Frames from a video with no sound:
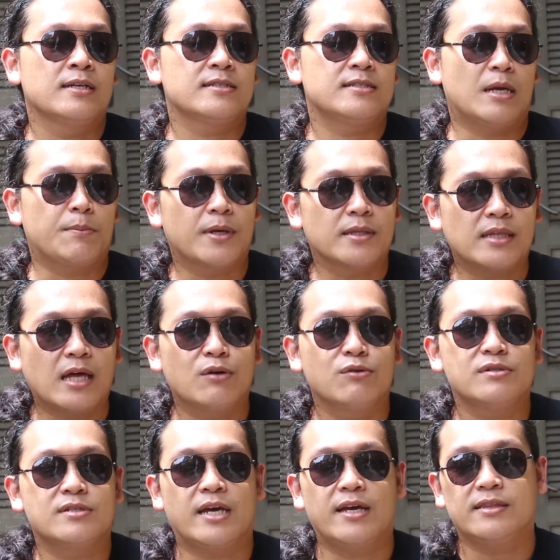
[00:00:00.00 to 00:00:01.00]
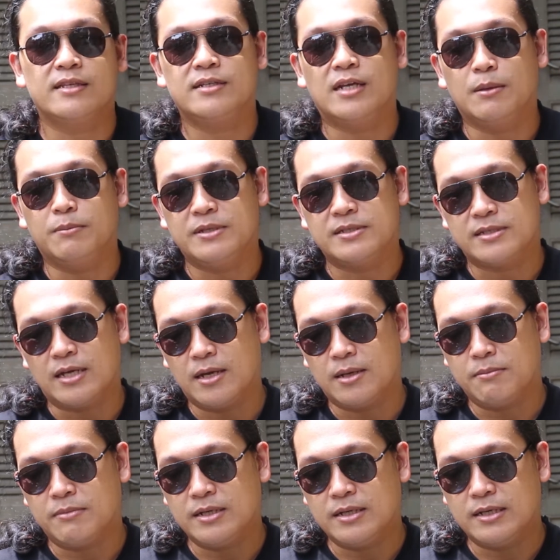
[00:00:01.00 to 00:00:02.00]
Siapa tahu saya tidak
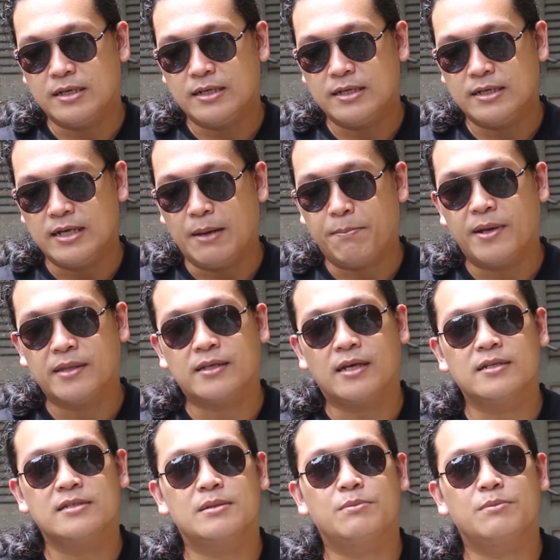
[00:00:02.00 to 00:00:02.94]
bisa mendapatkan